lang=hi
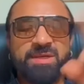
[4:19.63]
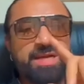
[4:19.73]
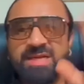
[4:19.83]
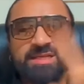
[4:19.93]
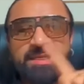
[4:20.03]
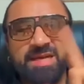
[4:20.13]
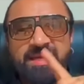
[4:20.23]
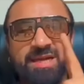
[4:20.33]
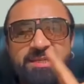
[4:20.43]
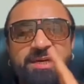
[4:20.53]
फिर नहीं खींचे
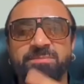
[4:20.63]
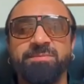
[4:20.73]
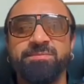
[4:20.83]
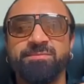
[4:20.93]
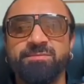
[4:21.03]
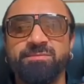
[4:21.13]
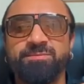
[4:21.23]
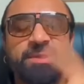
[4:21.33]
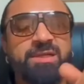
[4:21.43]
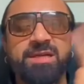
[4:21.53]
जाएंगे हिजाब
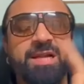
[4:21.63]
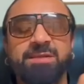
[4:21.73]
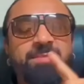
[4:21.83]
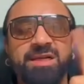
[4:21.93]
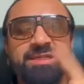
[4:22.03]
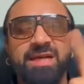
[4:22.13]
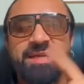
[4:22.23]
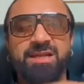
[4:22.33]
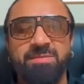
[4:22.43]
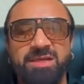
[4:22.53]
फिर नहीं लात मारी
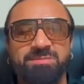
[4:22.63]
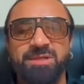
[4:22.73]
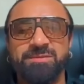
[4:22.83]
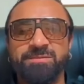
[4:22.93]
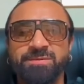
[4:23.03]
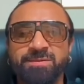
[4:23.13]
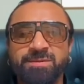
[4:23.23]
जाएगी नमाज में